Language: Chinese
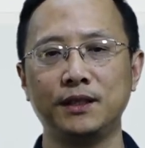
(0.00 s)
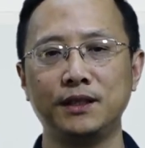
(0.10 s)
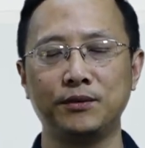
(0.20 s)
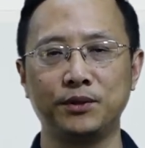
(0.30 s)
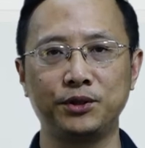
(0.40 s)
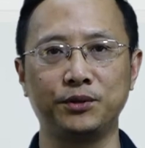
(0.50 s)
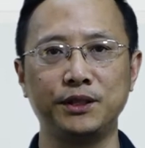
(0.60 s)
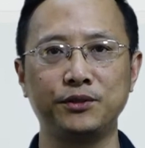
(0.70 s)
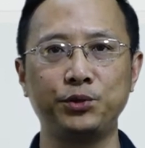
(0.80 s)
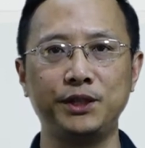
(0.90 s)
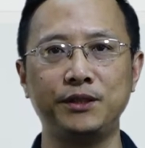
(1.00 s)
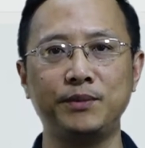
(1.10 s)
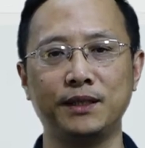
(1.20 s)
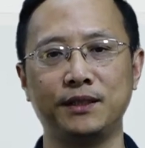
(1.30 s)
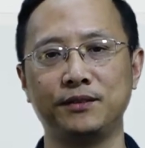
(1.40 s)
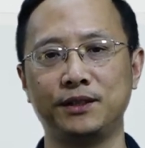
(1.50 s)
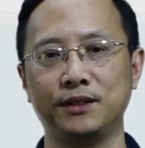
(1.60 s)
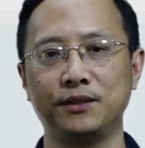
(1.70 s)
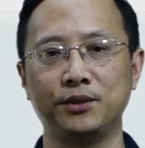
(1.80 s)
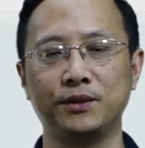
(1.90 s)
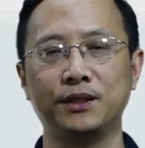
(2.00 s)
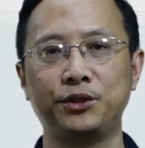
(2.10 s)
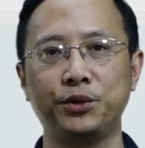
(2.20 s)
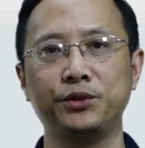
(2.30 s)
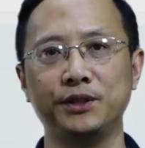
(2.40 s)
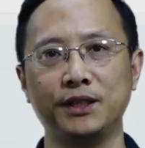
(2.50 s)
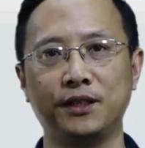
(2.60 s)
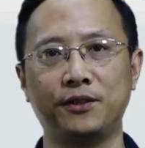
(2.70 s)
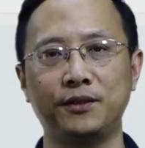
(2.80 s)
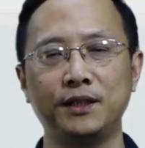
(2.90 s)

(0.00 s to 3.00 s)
那么，首先最基本的就是所谓的顺序结构，